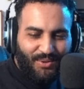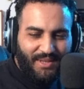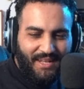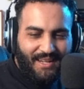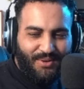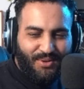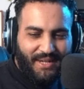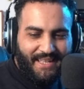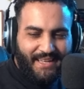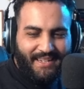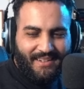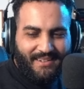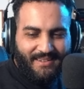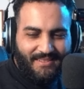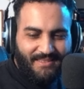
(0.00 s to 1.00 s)
On a le
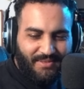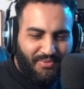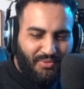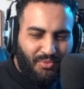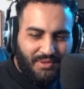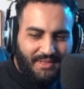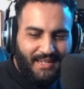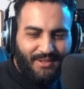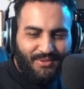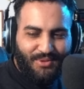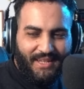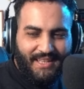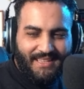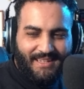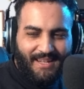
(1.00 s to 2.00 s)
rire frontal de
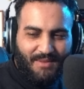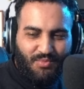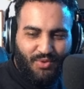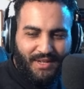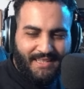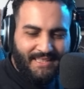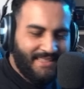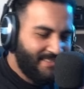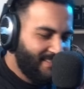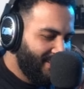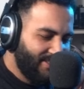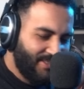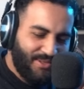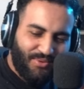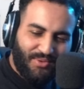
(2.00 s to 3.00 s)
Ayana Kamura et
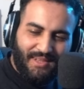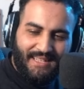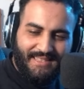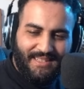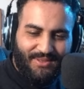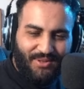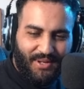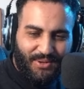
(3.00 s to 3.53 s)
SCH qui tourne la tête en